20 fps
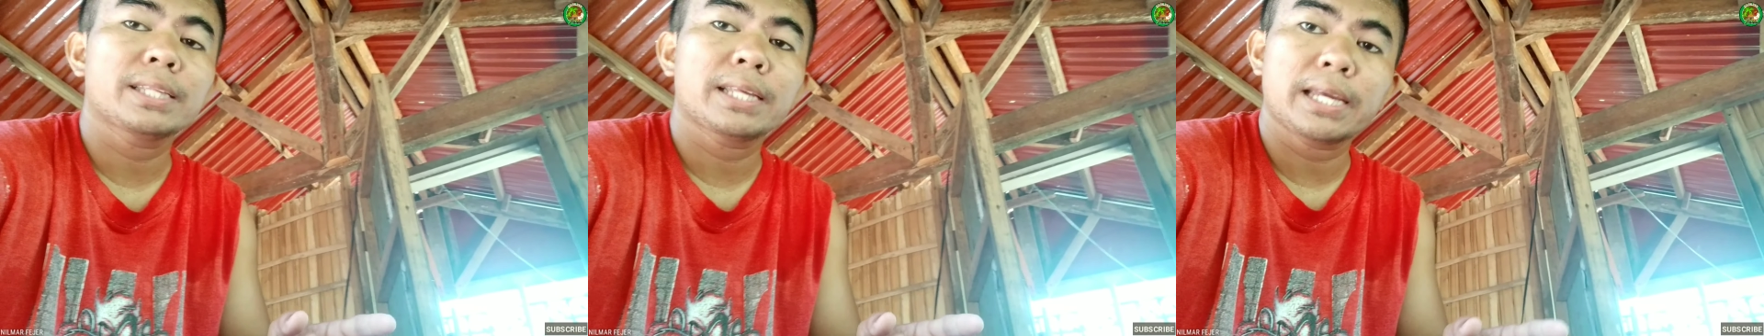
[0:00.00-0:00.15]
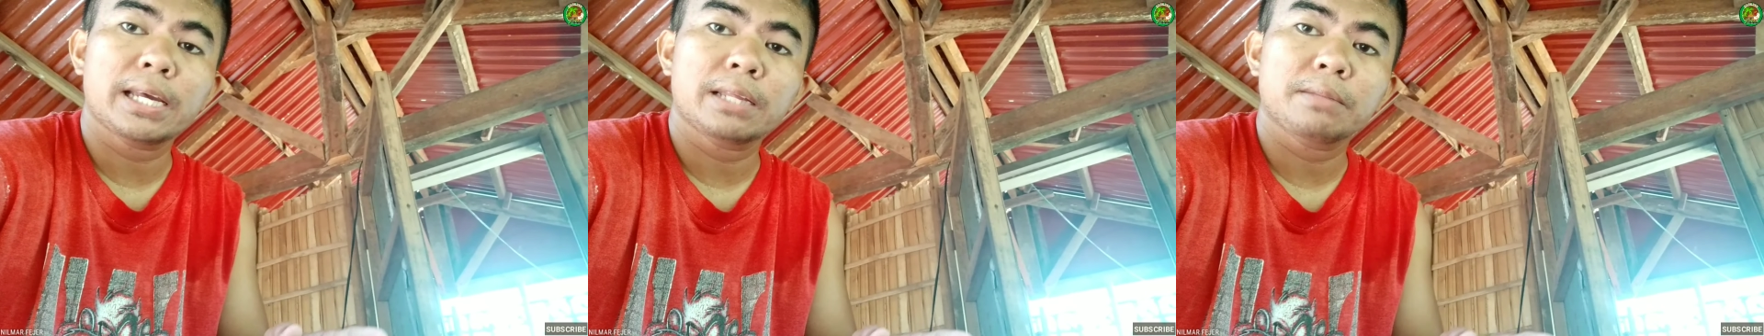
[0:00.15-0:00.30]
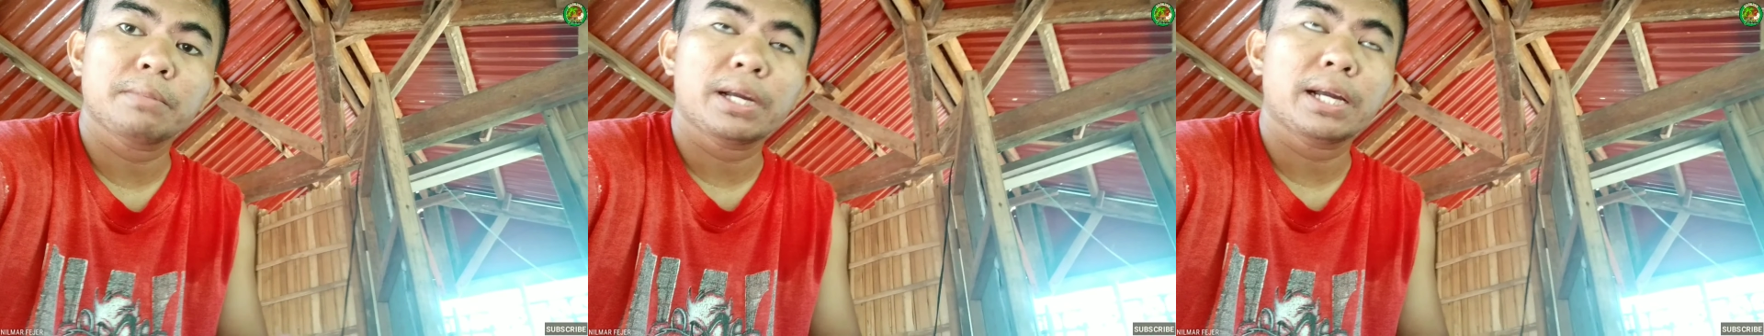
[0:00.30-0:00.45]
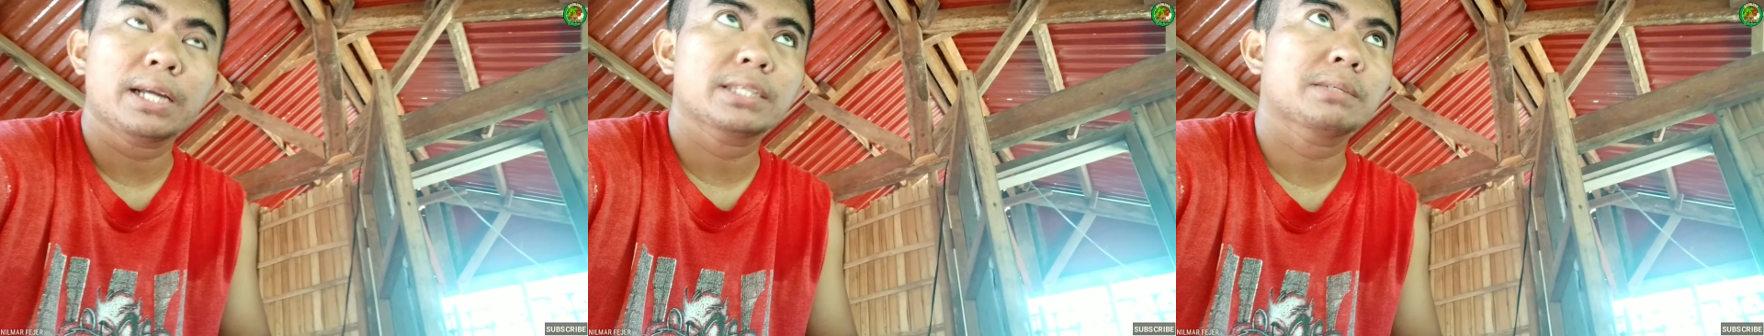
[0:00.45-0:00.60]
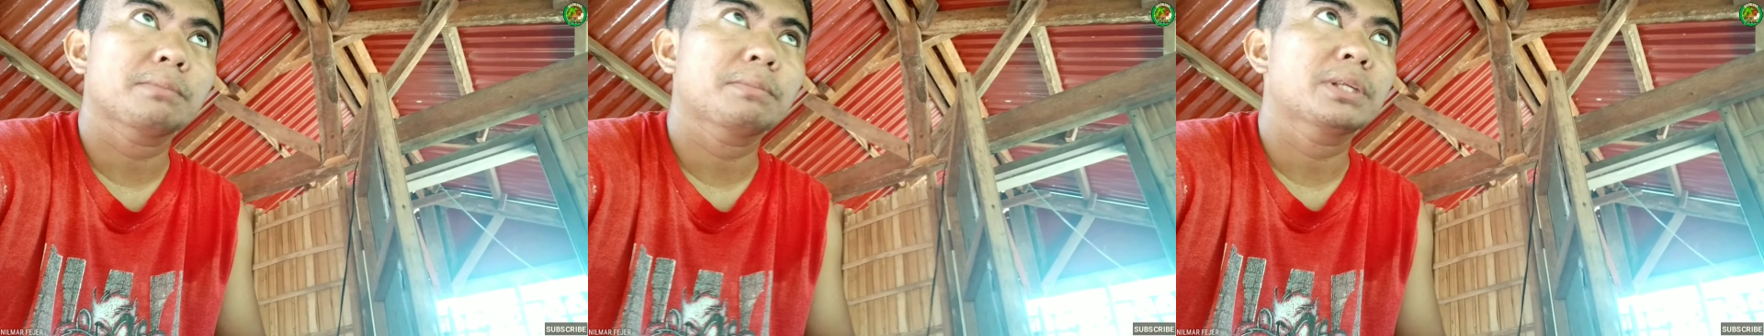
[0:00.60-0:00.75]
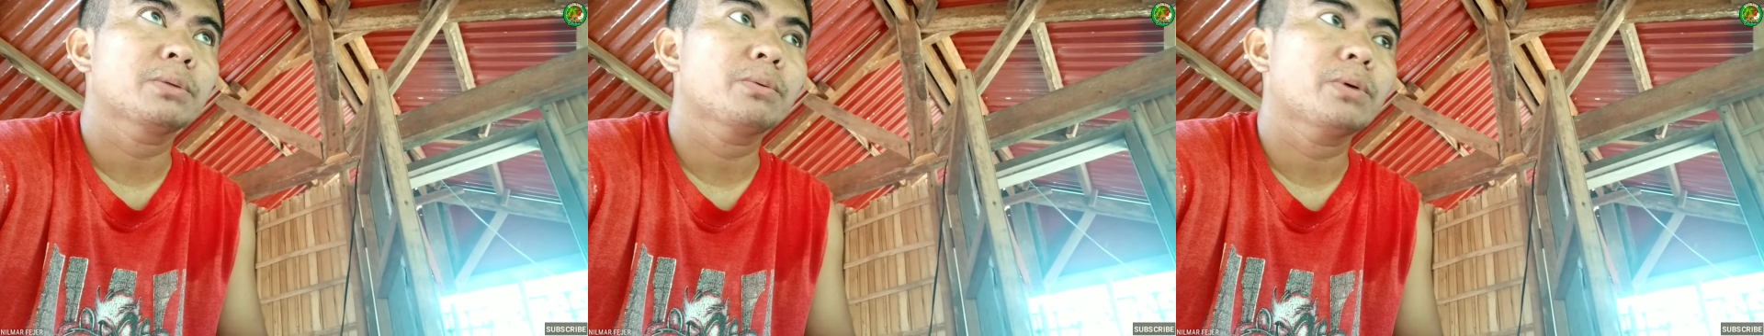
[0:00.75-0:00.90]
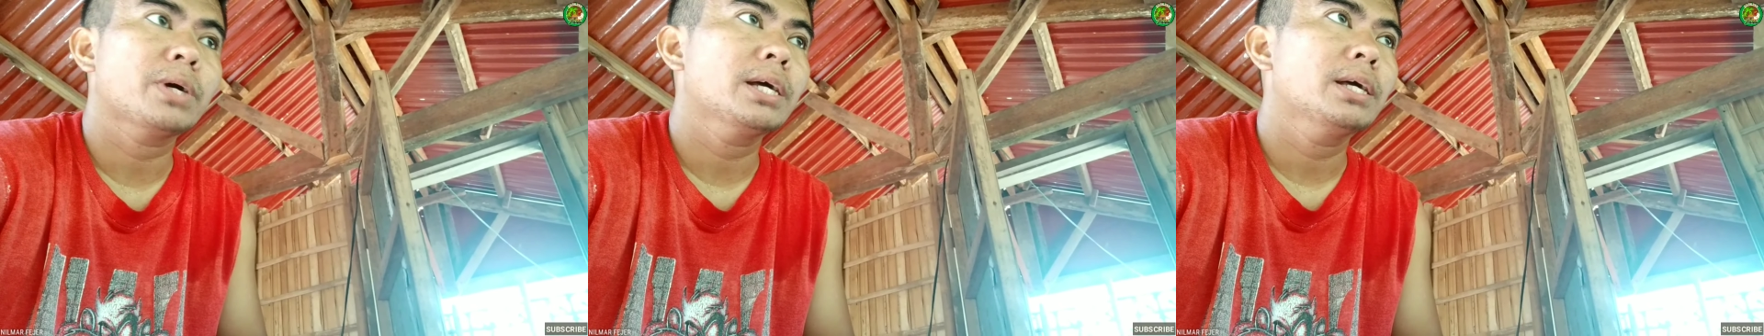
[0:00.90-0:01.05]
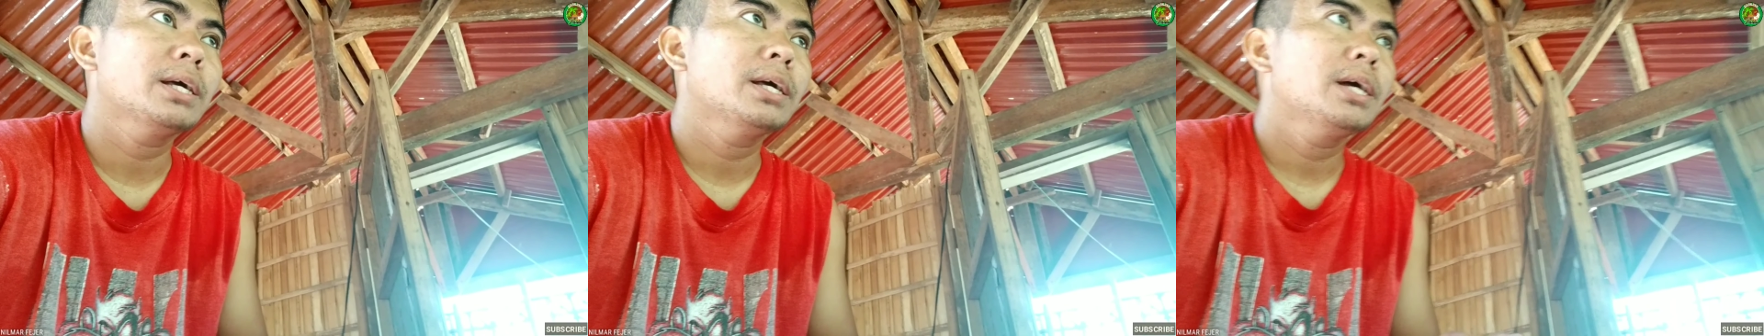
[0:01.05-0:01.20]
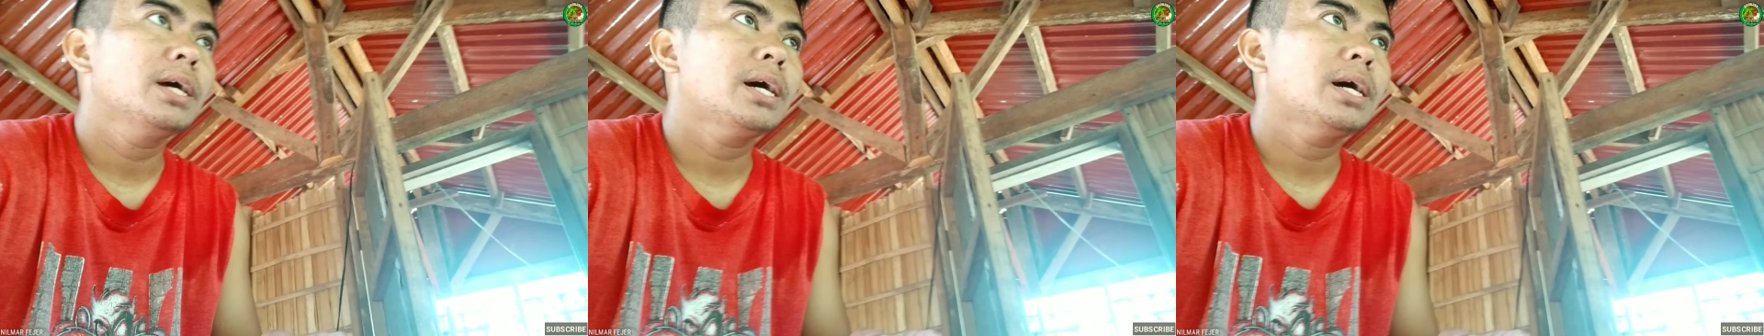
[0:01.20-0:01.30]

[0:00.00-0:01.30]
na yan mga kasimanwa.